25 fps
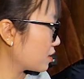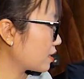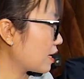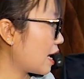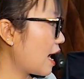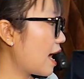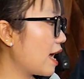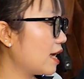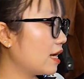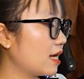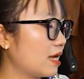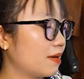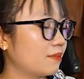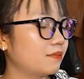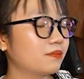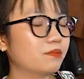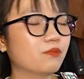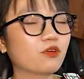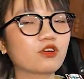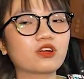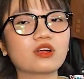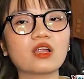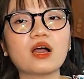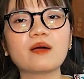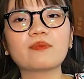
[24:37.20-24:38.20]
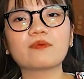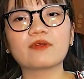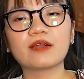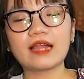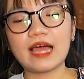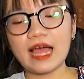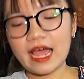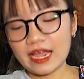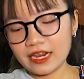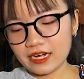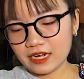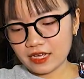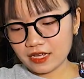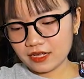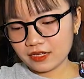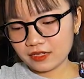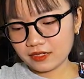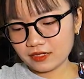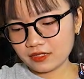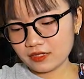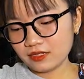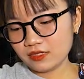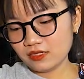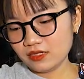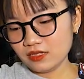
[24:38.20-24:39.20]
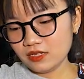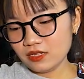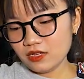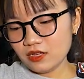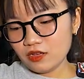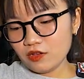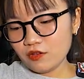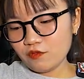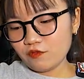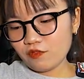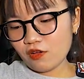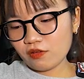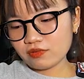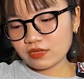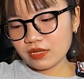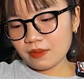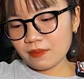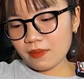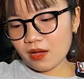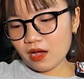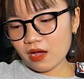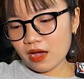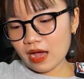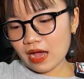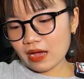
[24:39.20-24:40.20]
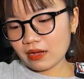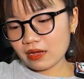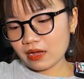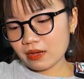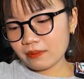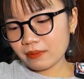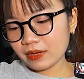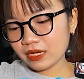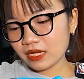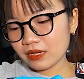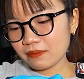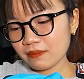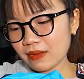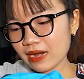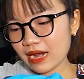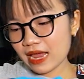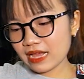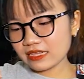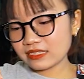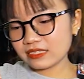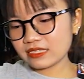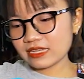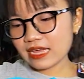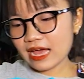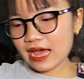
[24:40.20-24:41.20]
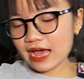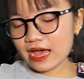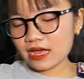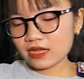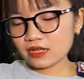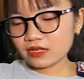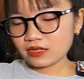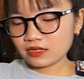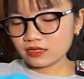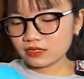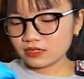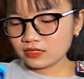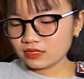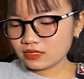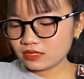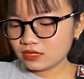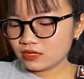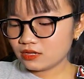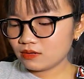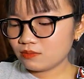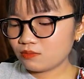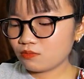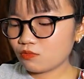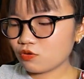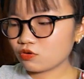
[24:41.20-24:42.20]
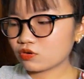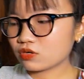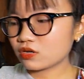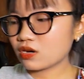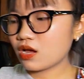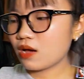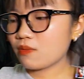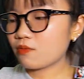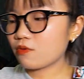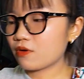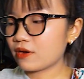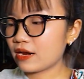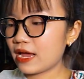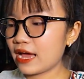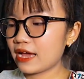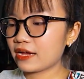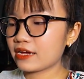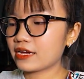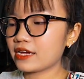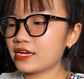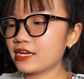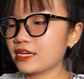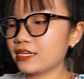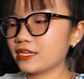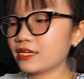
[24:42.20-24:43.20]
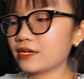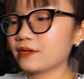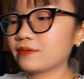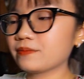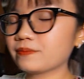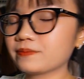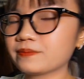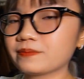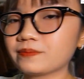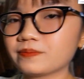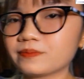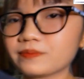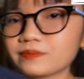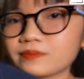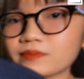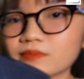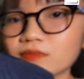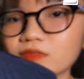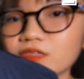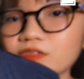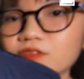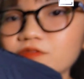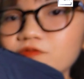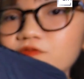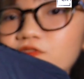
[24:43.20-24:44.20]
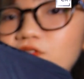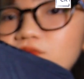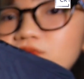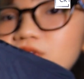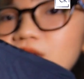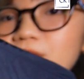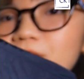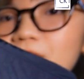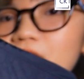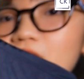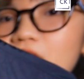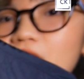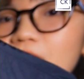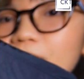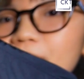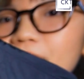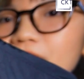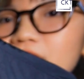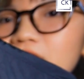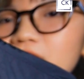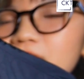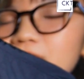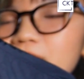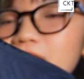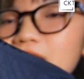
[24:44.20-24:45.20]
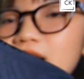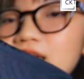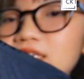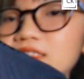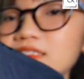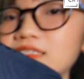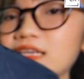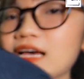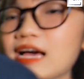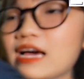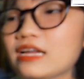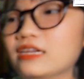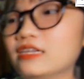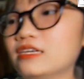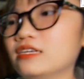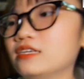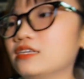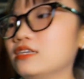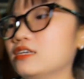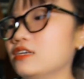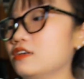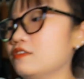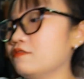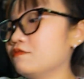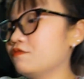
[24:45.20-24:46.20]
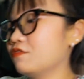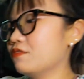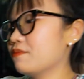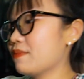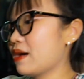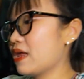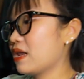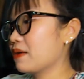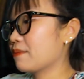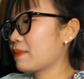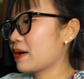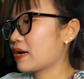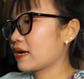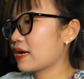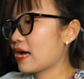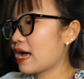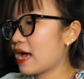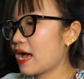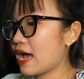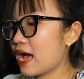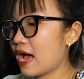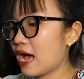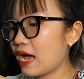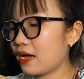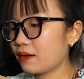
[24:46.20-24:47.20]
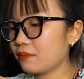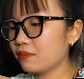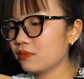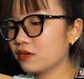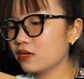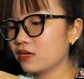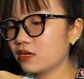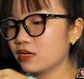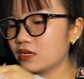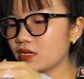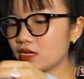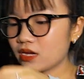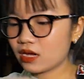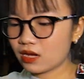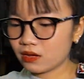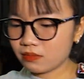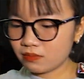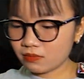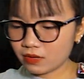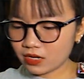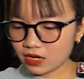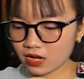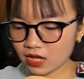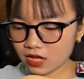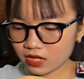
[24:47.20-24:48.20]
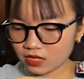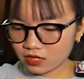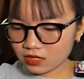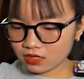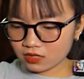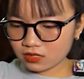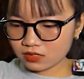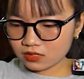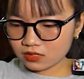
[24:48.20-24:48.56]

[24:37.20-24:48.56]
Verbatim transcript: K hai mươi lăm một lớp của Nike này. Form size M hàng Made in Malaysia. Một lớp của Nike nhá. Form size M hàng Made in Malaysia này. Với mã hàng mã K hai mươi mấy đây?